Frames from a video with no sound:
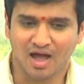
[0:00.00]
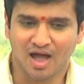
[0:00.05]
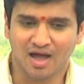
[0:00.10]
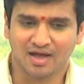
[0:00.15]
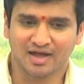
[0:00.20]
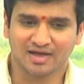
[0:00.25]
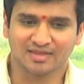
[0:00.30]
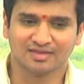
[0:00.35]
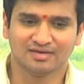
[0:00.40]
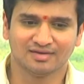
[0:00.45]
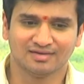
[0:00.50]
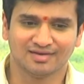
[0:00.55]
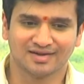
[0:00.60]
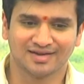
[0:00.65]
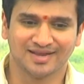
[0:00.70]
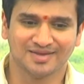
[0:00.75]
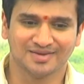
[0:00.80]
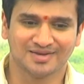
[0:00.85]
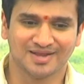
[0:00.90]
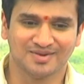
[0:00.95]
ఆ కథ
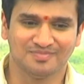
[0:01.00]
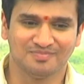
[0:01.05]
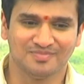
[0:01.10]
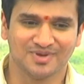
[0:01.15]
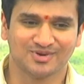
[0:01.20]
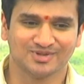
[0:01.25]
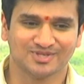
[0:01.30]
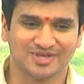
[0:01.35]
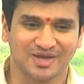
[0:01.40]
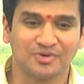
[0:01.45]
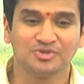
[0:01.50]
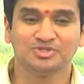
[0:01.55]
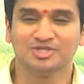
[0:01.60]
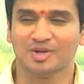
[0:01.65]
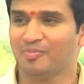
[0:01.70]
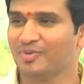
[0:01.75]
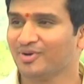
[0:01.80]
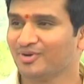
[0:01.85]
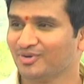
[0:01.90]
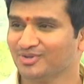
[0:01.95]
అంటే నేను మీకు ఎక్కువ
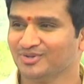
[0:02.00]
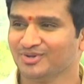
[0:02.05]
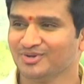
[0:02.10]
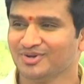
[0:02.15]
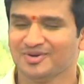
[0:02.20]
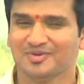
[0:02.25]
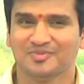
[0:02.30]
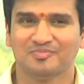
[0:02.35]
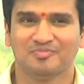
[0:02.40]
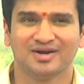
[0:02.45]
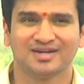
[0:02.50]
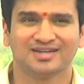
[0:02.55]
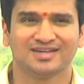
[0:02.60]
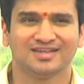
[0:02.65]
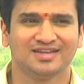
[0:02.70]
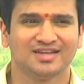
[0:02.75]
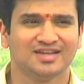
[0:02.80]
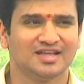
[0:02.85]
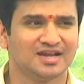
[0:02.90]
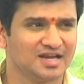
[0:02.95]
చెప్పకూడదు బట్
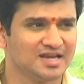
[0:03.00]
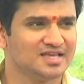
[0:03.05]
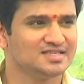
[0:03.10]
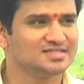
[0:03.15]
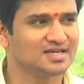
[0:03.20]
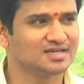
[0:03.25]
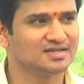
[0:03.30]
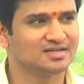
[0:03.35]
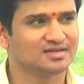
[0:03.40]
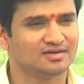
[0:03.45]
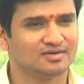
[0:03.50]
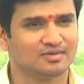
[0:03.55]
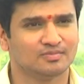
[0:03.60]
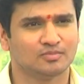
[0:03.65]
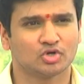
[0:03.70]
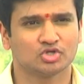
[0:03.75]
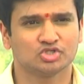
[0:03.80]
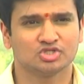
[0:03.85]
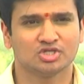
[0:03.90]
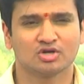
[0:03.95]
నిన్న రిలీజ్ అయిన
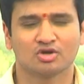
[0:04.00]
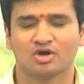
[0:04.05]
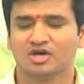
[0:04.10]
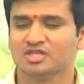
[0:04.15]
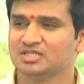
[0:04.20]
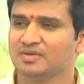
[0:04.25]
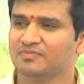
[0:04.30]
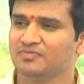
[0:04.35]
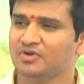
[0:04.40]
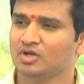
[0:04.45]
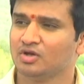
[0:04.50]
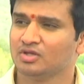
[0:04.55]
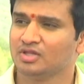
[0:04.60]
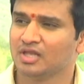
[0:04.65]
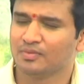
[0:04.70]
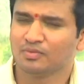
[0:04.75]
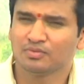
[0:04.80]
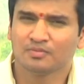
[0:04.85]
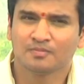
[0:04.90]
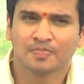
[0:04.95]
ఒక చిన్న కాన్సెప్ట్ వీడియో
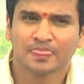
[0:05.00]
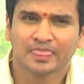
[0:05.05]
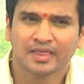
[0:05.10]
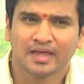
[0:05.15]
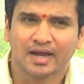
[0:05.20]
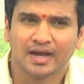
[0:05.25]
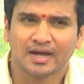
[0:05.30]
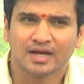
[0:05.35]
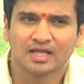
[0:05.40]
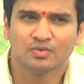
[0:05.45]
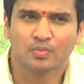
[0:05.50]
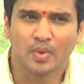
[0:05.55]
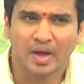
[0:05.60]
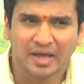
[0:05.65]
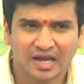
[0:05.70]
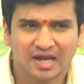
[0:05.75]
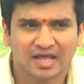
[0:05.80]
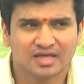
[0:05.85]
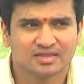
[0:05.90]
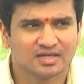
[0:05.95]
వదిలాము అండ్ అది
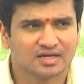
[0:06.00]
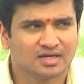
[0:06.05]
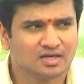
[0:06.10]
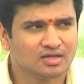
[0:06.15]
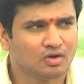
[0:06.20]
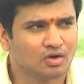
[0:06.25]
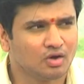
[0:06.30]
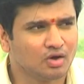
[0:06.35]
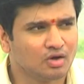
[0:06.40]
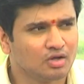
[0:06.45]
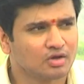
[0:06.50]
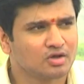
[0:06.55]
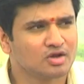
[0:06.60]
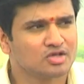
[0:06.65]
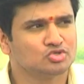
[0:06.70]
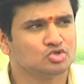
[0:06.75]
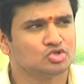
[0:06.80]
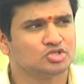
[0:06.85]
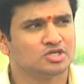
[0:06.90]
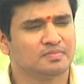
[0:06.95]
వైరల్ అయిందండి ఆల్
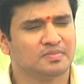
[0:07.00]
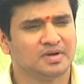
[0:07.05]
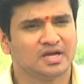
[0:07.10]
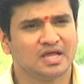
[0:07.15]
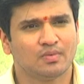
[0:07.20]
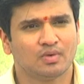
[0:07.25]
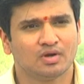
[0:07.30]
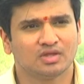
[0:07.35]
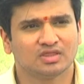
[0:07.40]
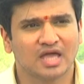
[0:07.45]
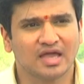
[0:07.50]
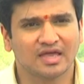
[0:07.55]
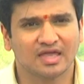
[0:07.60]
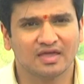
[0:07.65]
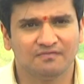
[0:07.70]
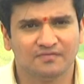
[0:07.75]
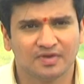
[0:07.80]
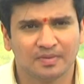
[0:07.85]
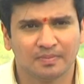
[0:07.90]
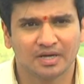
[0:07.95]
అక్రాస్ సోషల్ మీడియా వంట థ్యాంక్
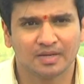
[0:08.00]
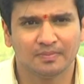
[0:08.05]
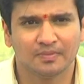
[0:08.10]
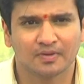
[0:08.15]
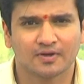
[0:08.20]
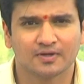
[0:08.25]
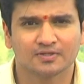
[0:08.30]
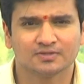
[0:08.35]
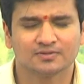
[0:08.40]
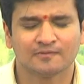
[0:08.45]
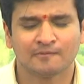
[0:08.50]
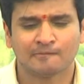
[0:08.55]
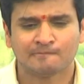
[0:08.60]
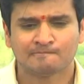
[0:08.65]
ఎవ్రీబడి బికాస్